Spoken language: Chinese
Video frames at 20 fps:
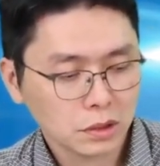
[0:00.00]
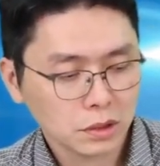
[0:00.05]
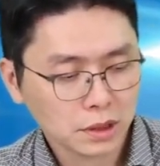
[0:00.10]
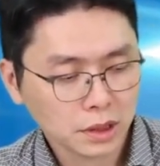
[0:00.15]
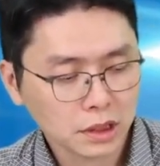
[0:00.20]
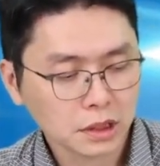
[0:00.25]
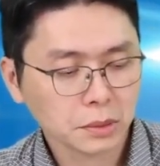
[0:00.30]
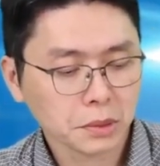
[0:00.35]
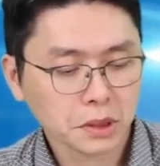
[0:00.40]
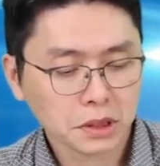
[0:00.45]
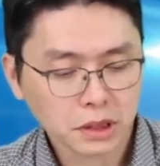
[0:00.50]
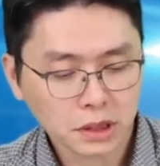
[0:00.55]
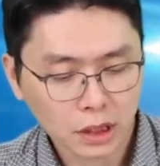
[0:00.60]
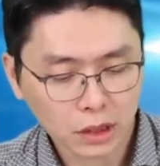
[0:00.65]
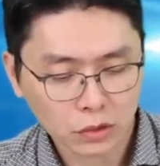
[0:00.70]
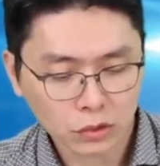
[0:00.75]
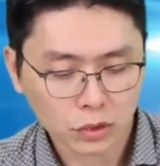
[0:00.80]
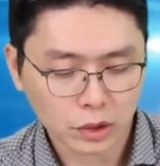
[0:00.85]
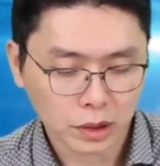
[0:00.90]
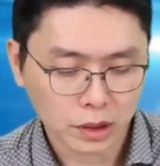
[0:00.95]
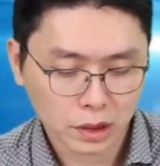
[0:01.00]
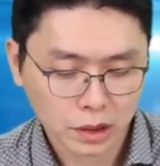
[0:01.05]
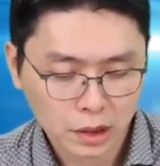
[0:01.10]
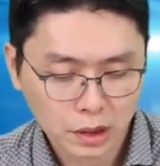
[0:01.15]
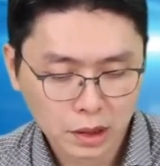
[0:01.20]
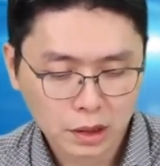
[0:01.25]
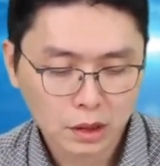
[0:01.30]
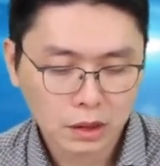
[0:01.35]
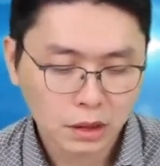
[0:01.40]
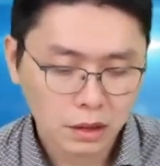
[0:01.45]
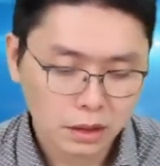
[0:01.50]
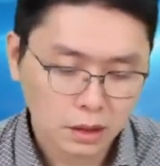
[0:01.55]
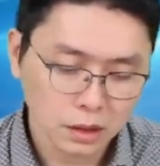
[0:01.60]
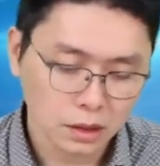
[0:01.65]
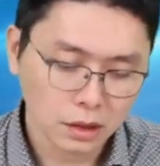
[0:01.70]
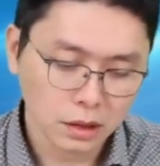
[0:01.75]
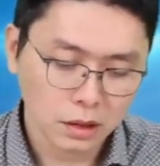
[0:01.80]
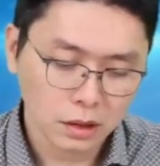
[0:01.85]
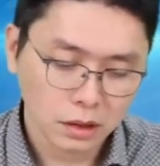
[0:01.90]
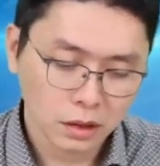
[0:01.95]
在这边相对
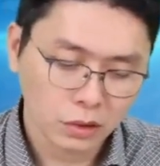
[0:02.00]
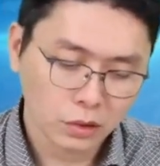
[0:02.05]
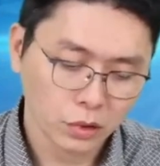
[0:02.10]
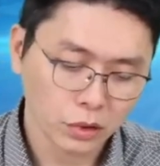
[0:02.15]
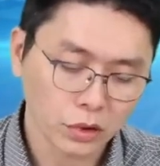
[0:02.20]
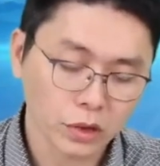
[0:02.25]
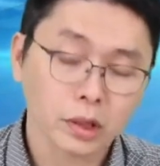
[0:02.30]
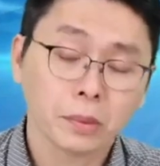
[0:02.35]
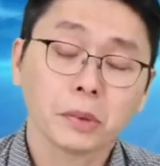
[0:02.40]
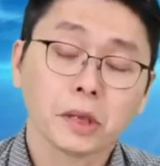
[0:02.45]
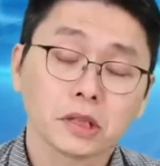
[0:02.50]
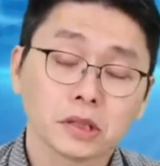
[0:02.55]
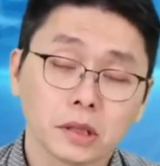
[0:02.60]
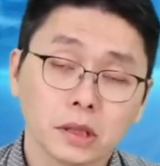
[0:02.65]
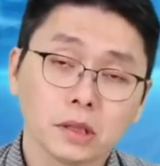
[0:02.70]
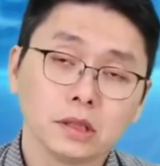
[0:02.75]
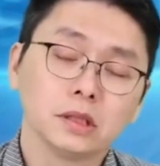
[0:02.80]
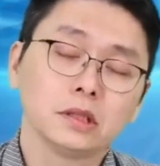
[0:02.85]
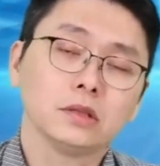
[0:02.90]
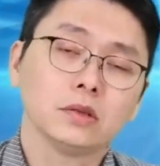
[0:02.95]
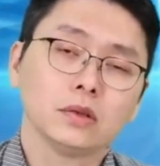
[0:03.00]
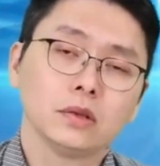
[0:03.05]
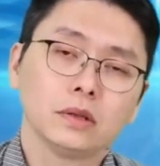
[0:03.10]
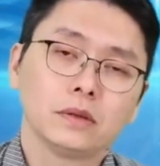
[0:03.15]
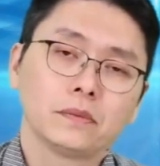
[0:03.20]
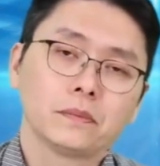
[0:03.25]
会有一个表现的机会。